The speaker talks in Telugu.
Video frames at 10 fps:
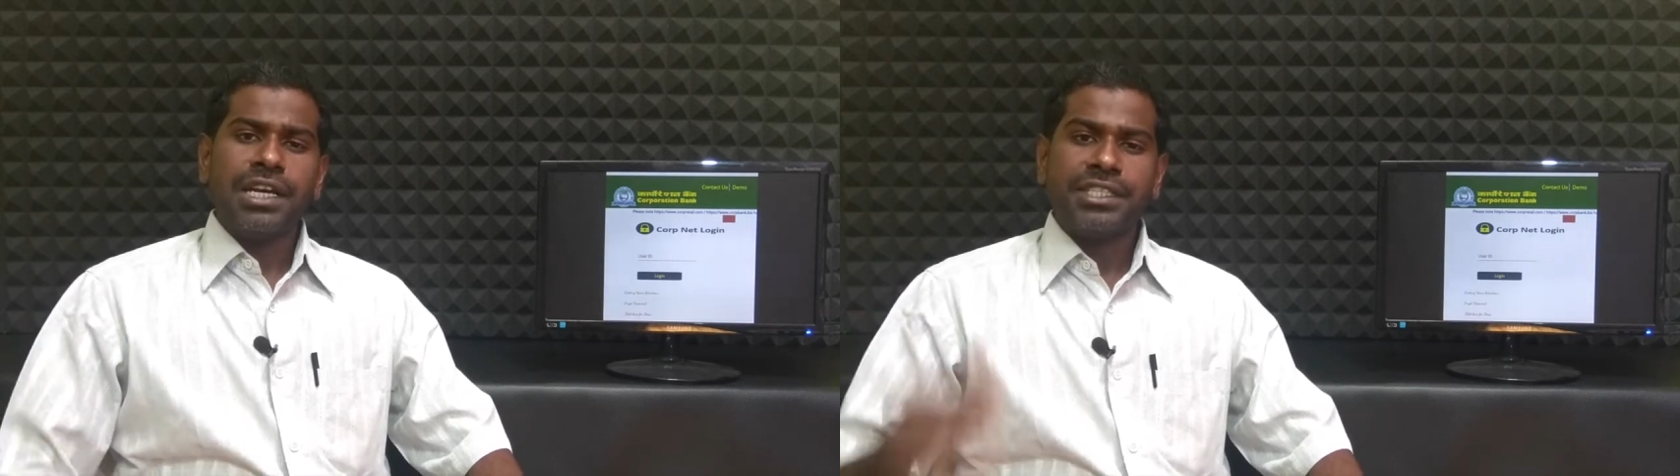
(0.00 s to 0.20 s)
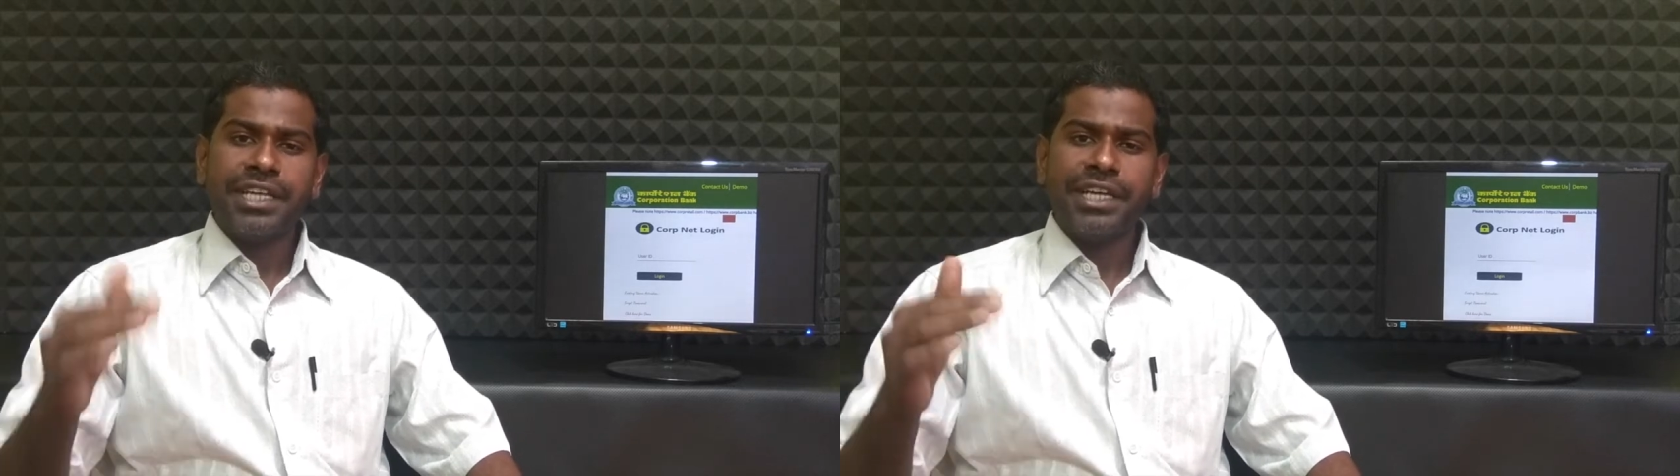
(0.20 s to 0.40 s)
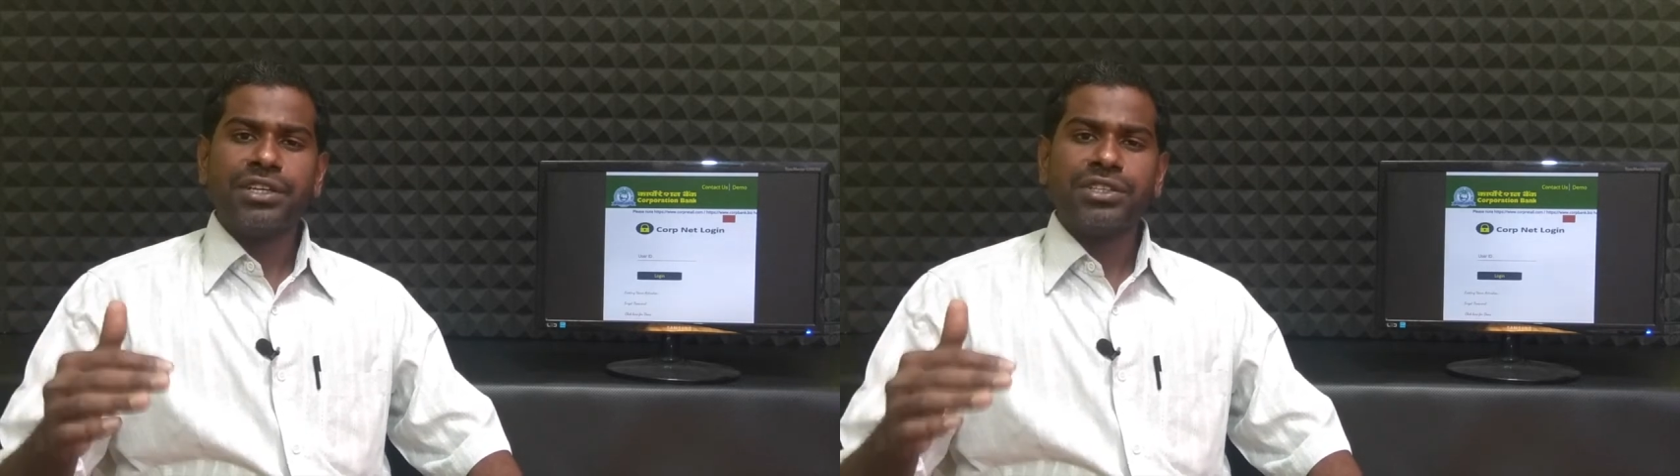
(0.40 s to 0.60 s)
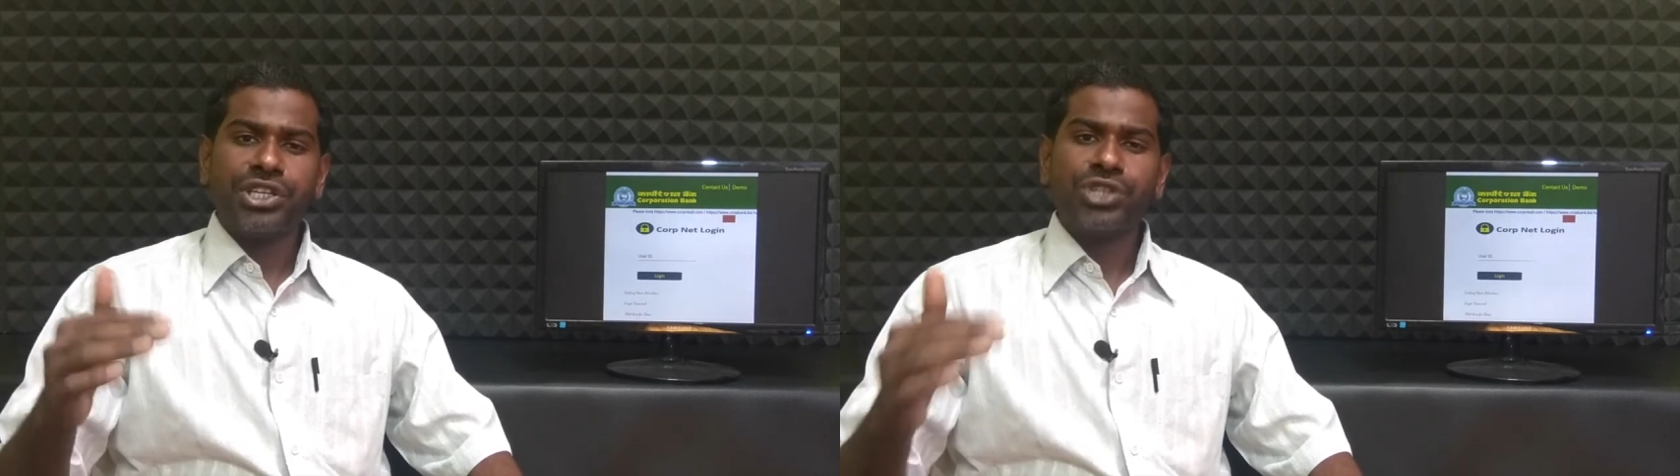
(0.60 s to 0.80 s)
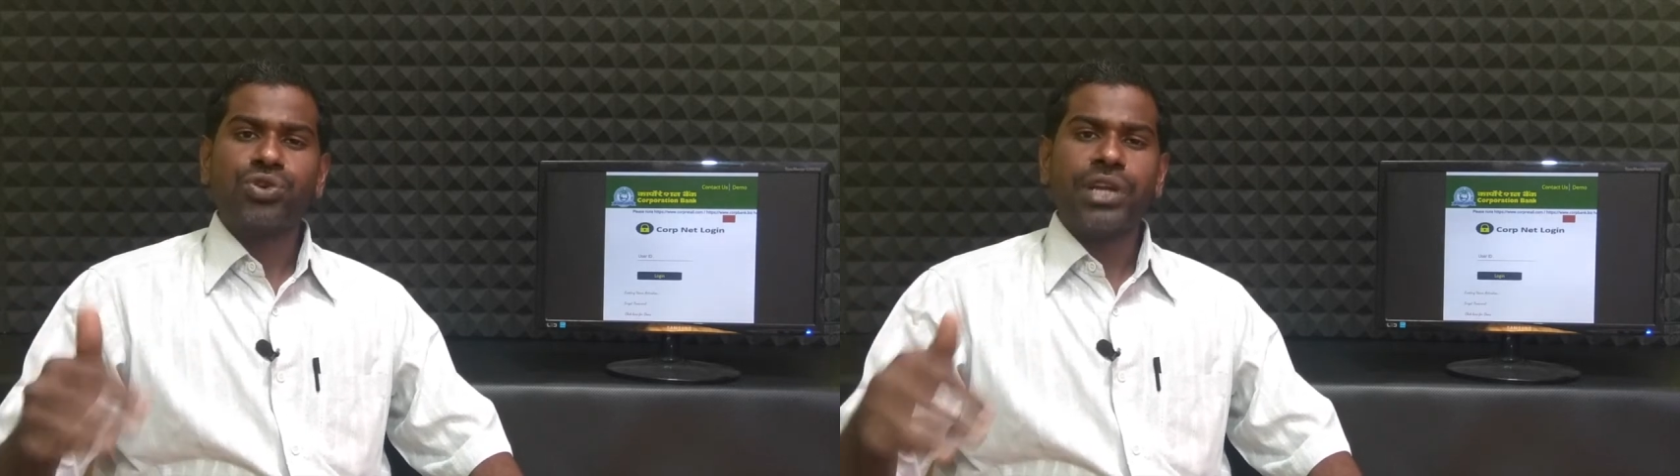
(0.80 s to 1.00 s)
సెట్
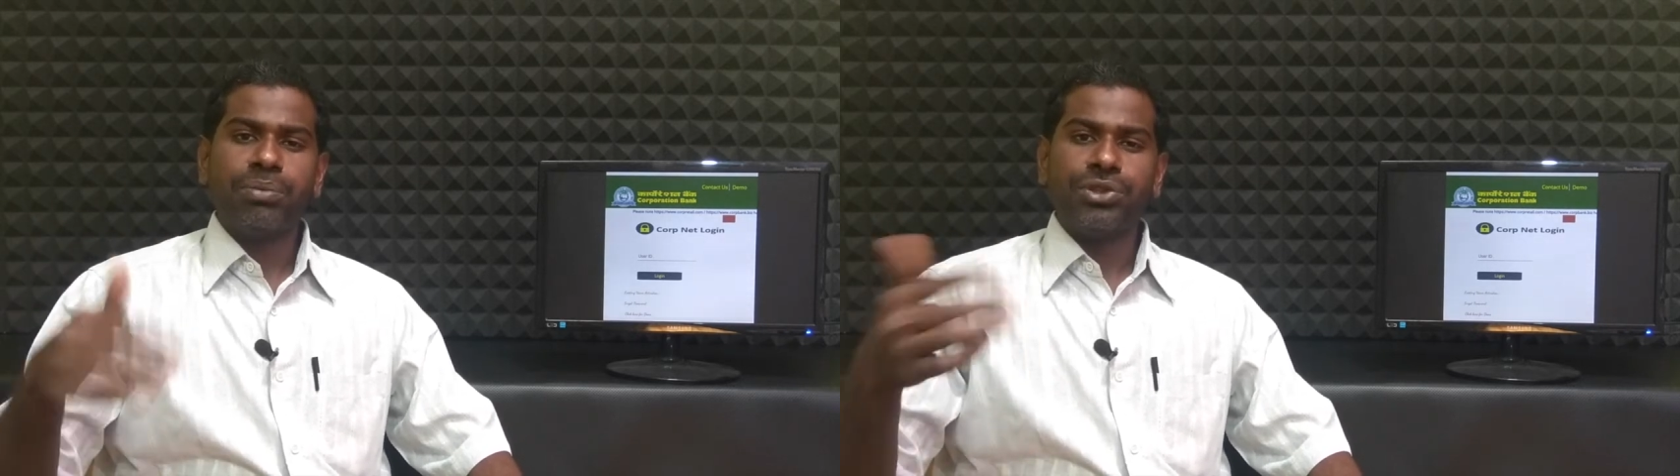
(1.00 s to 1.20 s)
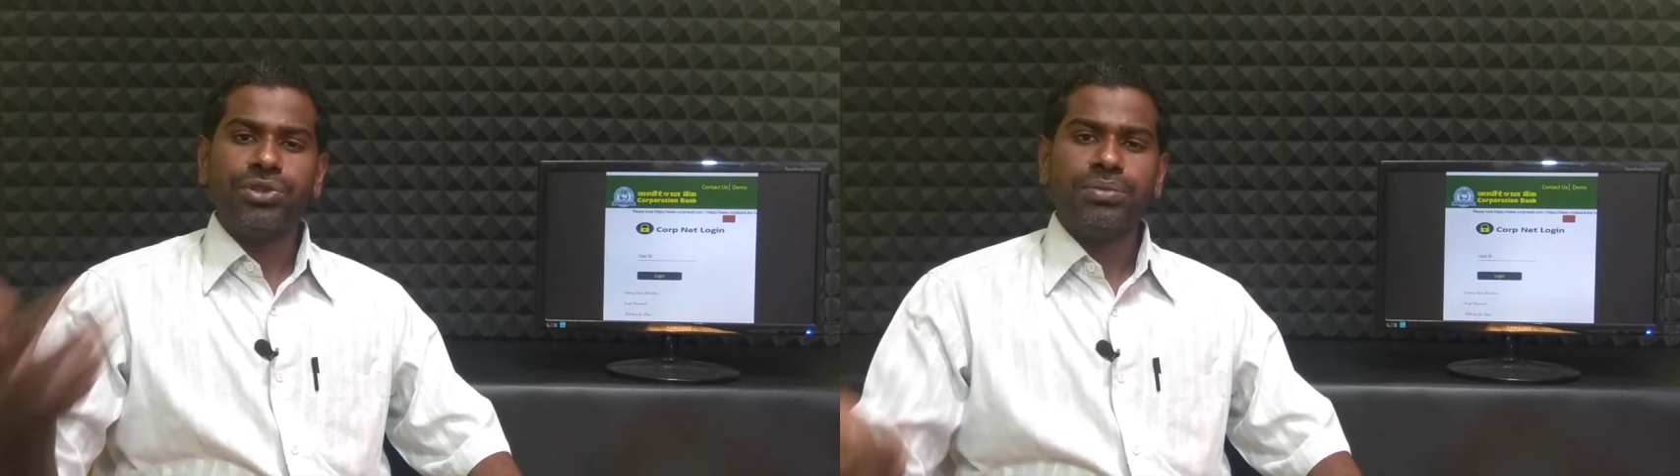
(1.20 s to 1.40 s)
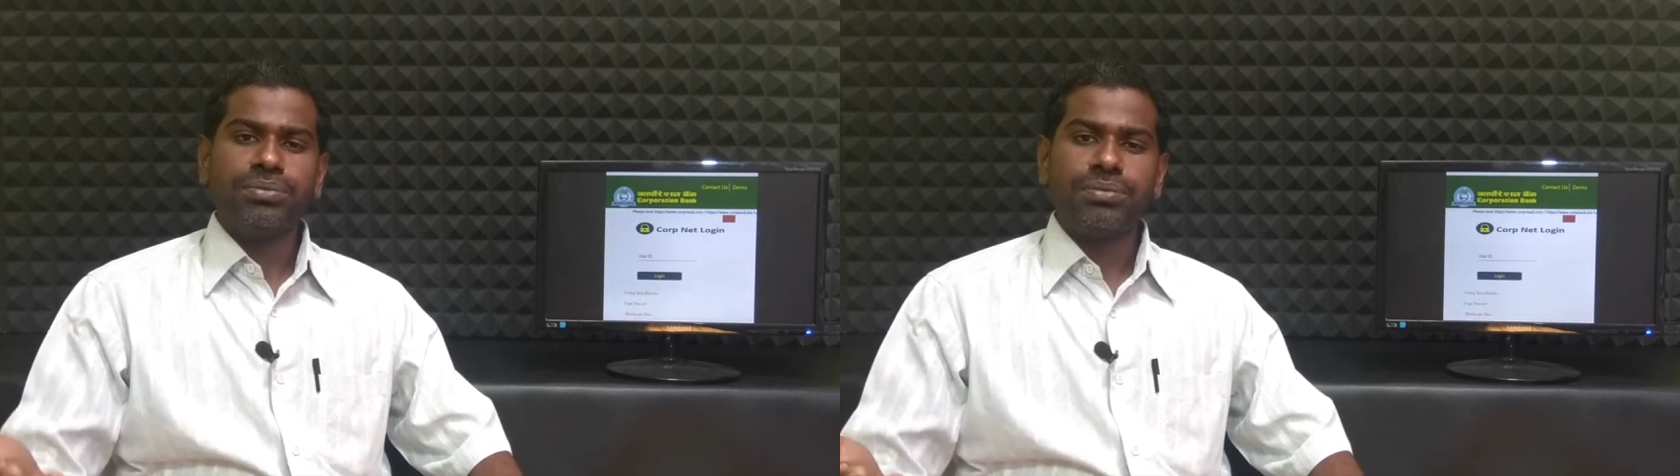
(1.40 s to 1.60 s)
చేసుకునే ముందు